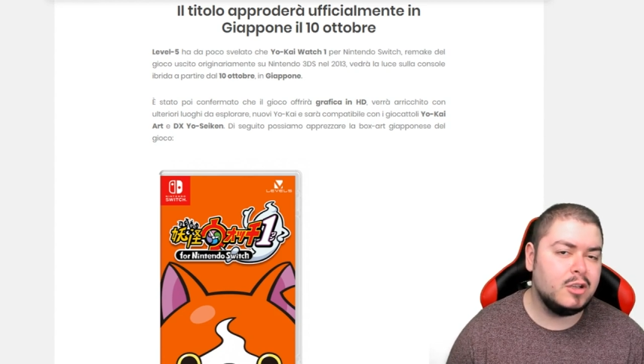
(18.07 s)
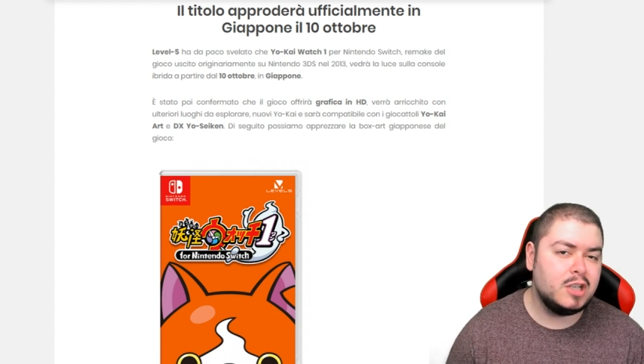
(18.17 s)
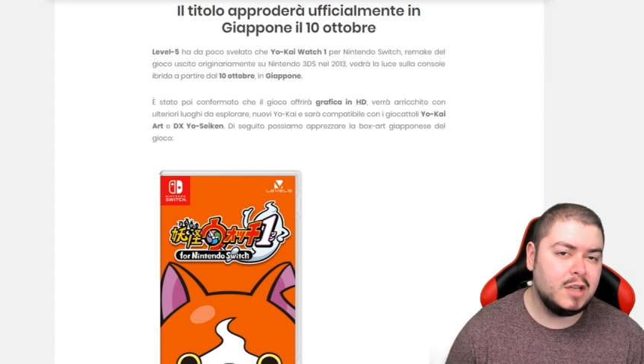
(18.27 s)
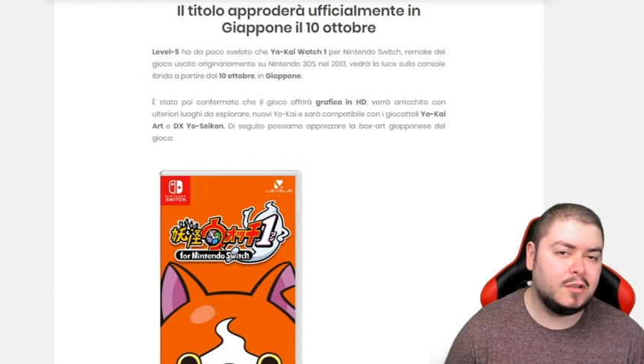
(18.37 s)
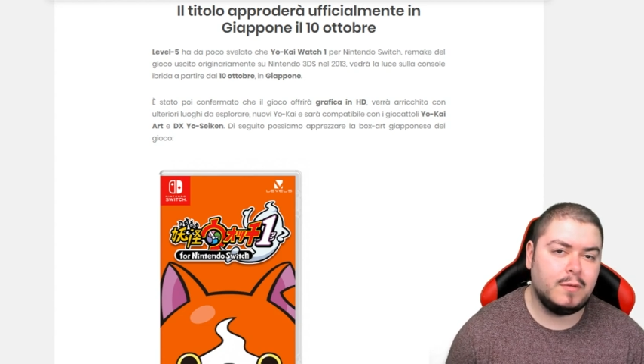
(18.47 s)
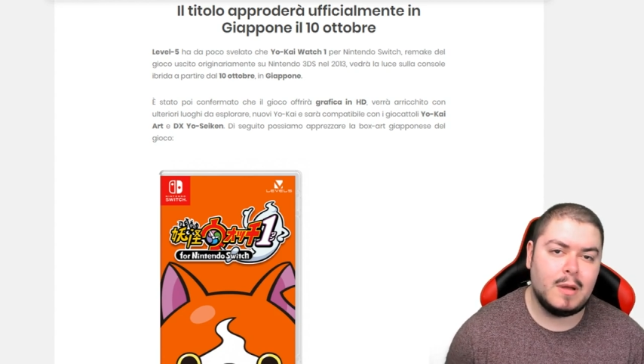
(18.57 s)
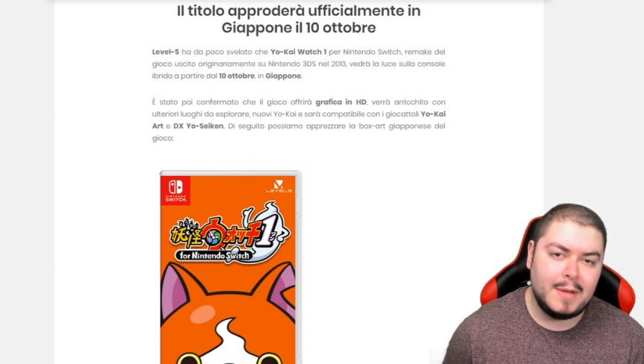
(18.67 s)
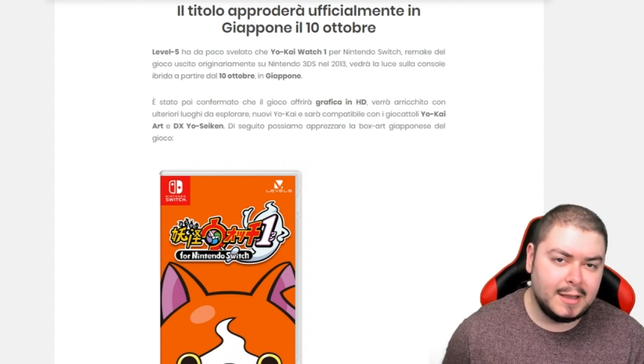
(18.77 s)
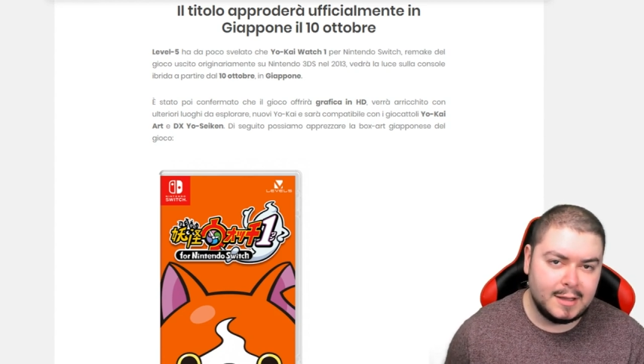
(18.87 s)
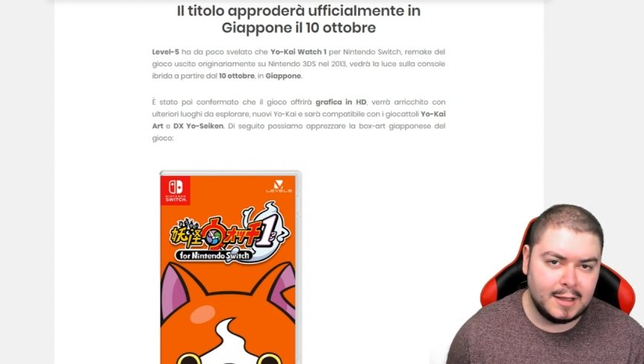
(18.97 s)
deciso
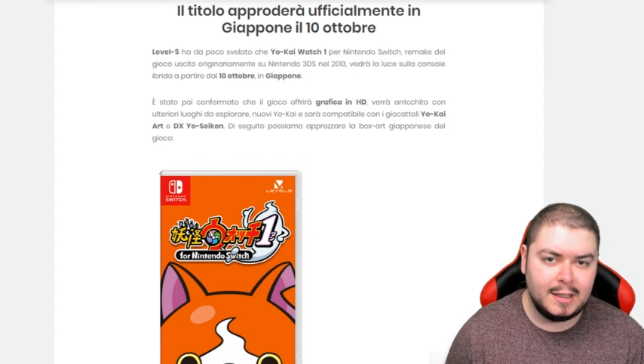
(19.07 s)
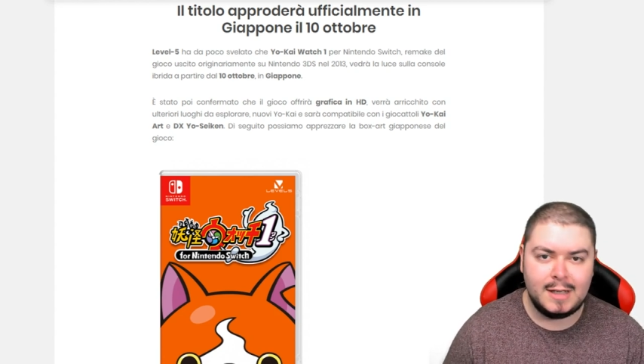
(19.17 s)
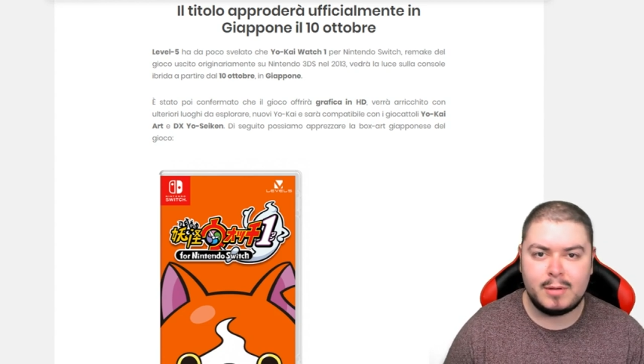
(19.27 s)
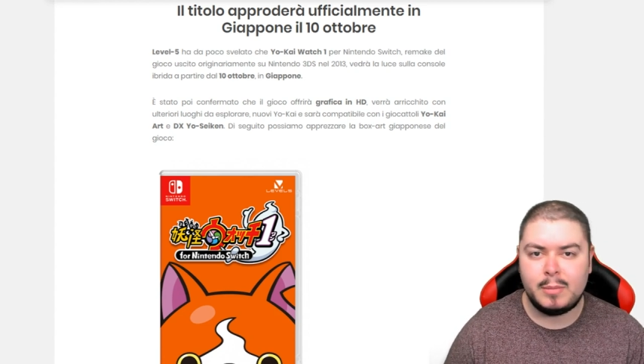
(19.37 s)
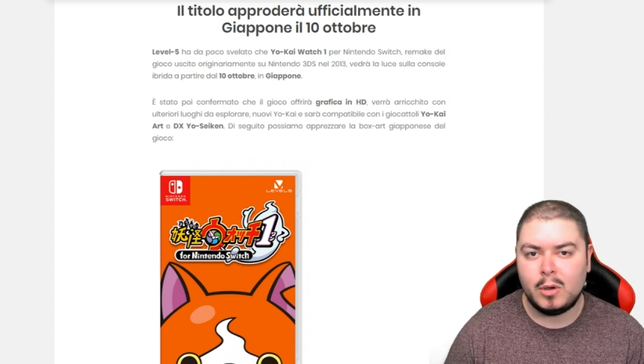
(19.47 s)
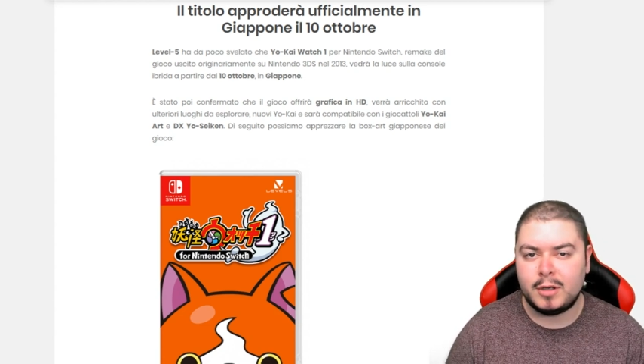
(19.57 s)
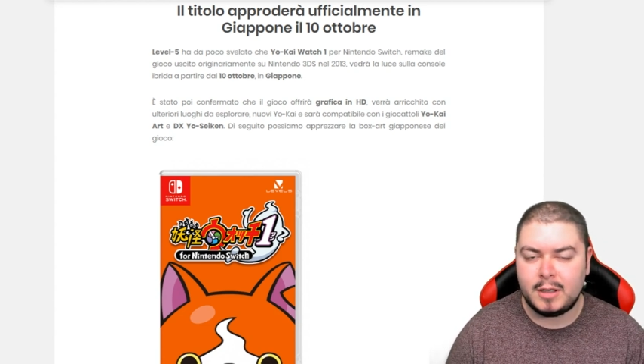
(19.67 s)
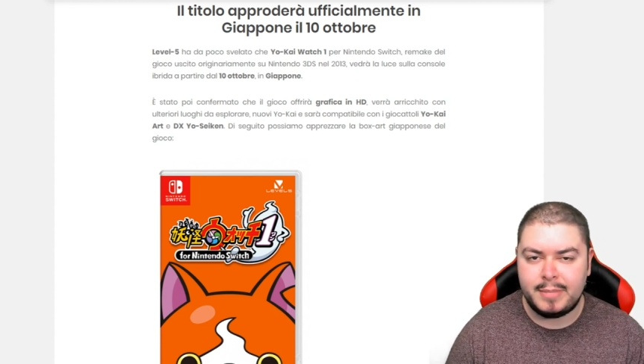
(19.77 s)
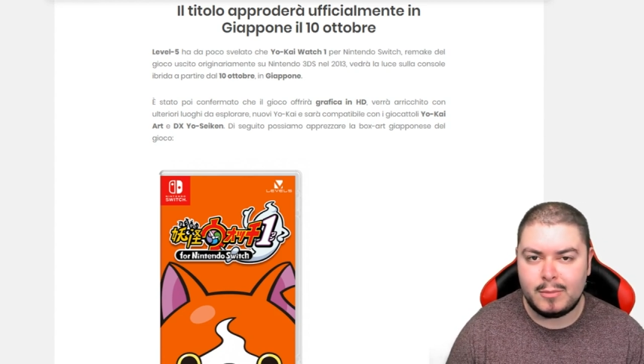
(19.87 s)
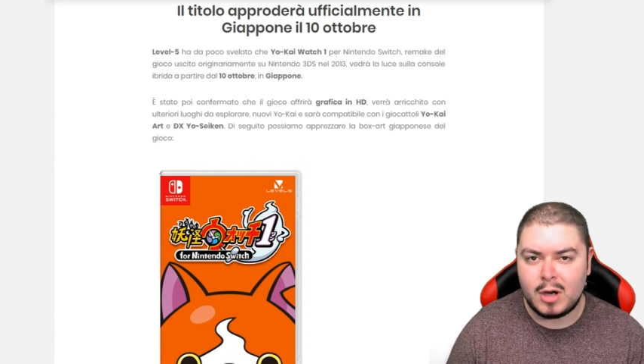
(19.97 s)
ovviamente di
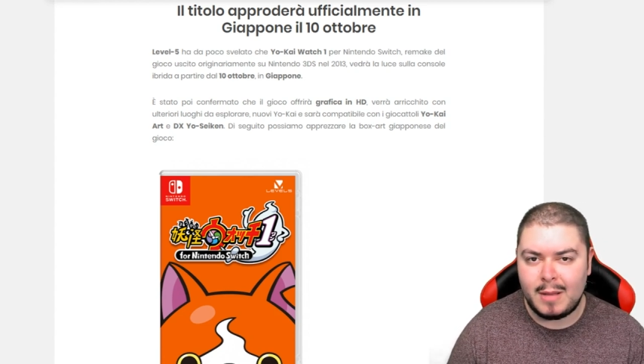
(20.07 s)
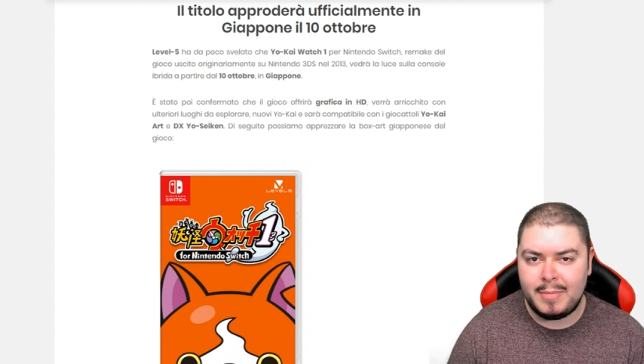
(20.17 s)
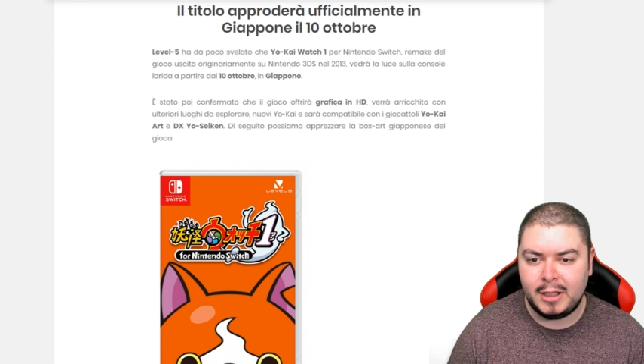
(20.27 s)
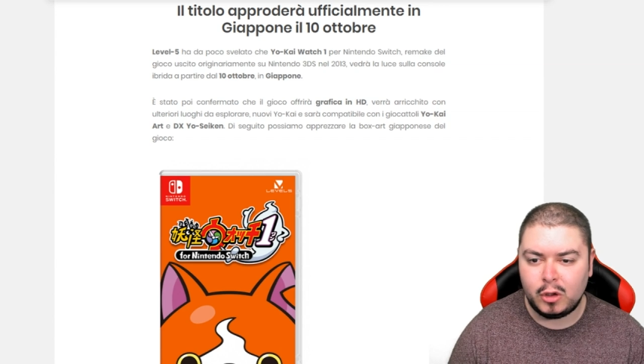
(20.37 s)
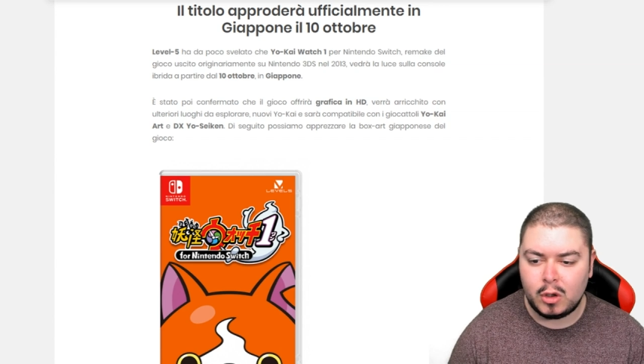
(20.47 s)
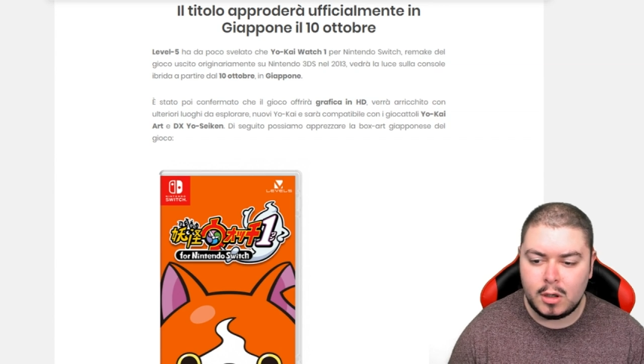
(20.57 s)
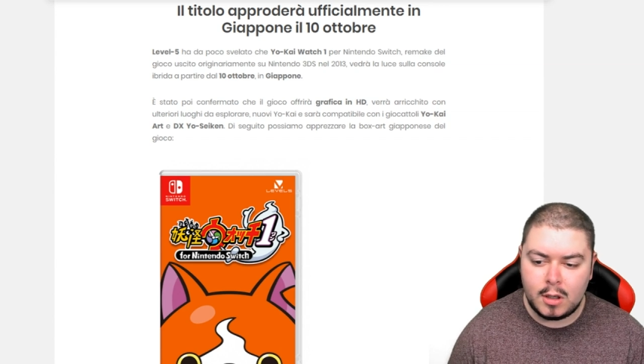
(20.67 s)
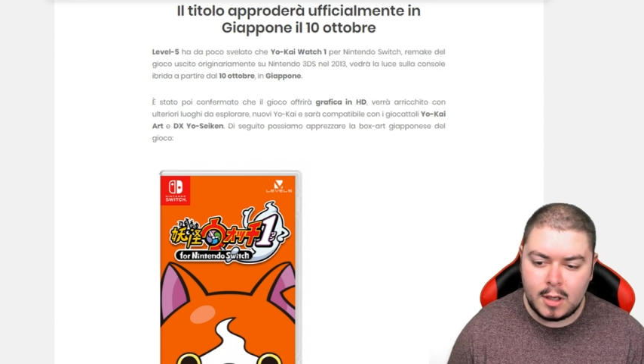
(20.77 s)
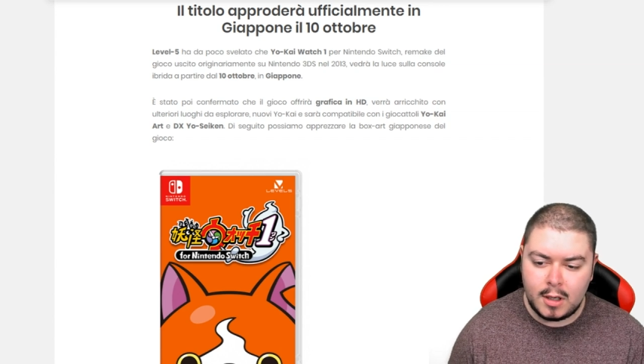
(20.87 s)
riproporre il primo capitolo